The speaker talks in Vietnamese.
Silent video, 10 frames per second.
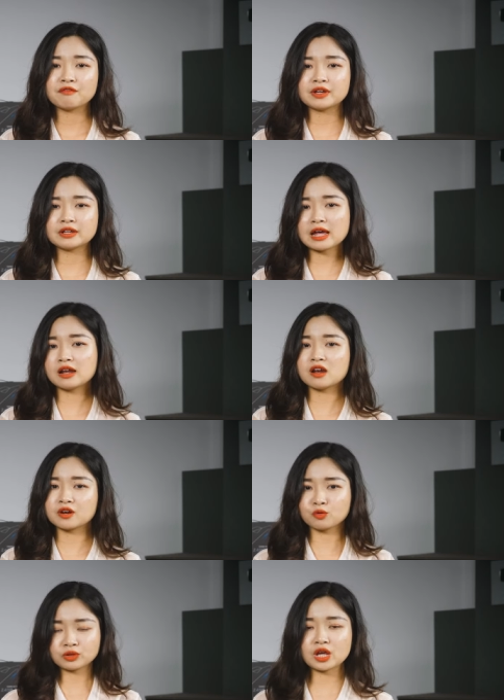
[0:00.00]
vì đây là
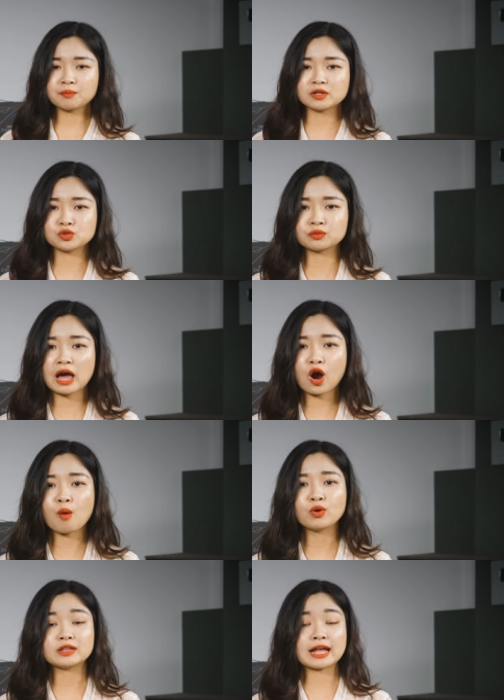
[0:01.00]
lần đầu tiên mà chúng ta
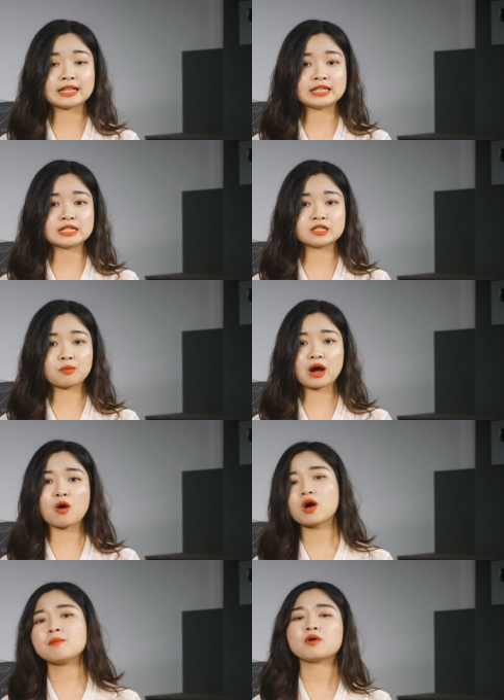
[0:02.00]
có một tản nhiệt dòng
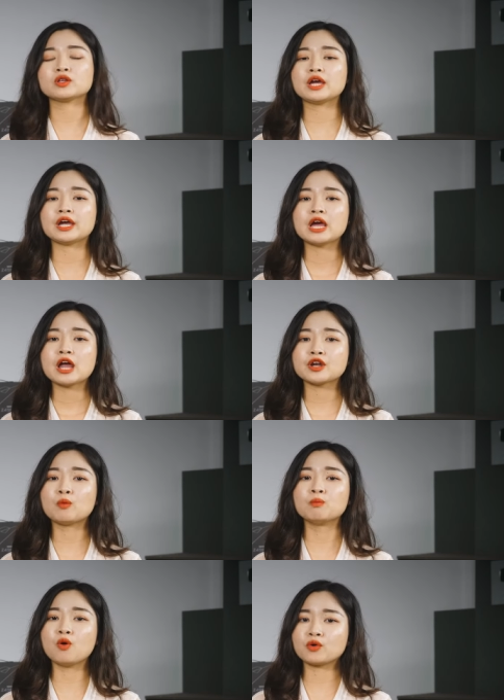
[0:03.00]
cao cấp có thể
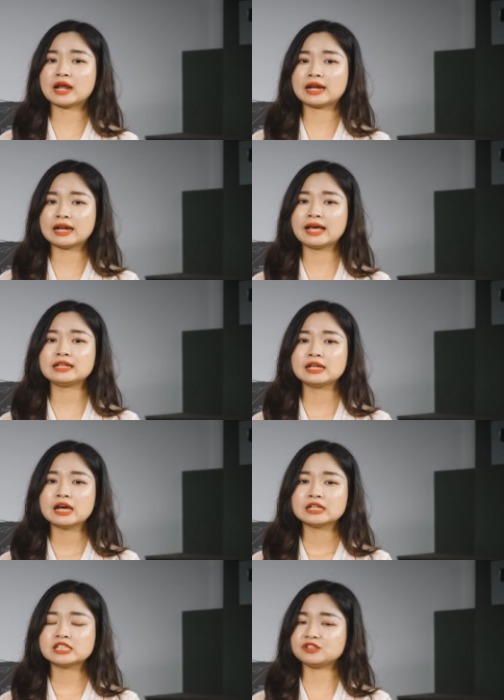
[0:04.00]
đồng bộ đèn led
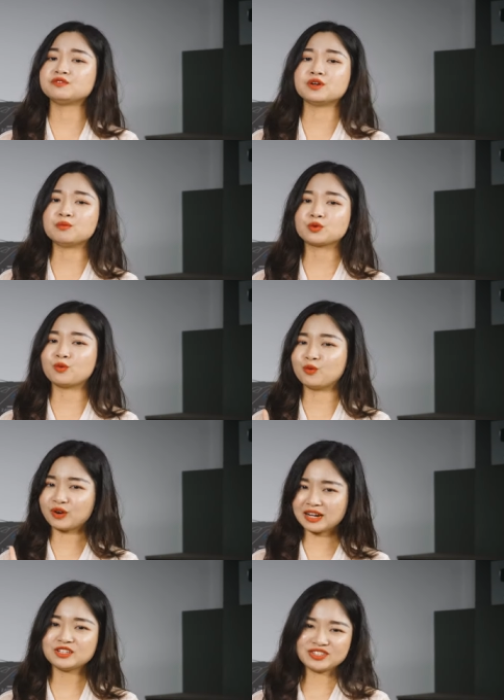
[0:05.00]
chỉ với một cú
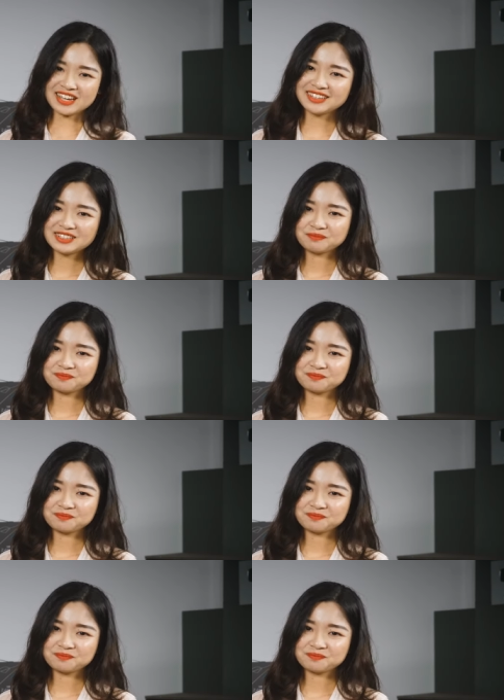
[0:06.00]
click duy nhất